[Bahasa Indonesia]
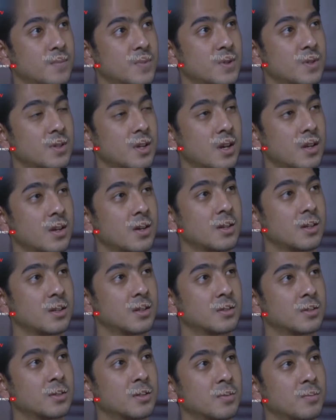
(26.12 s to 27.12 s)
Saya
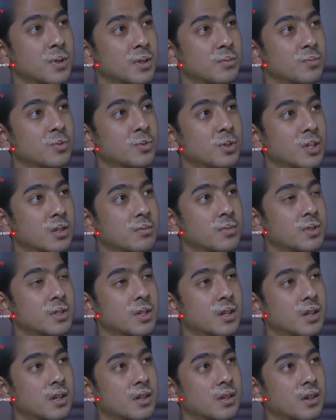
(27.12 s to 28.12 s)
ingin secepat mungkin
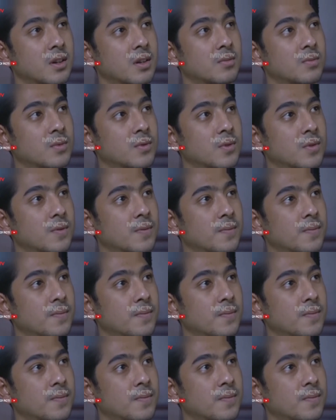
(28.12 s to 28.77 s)
menceraikan kamu.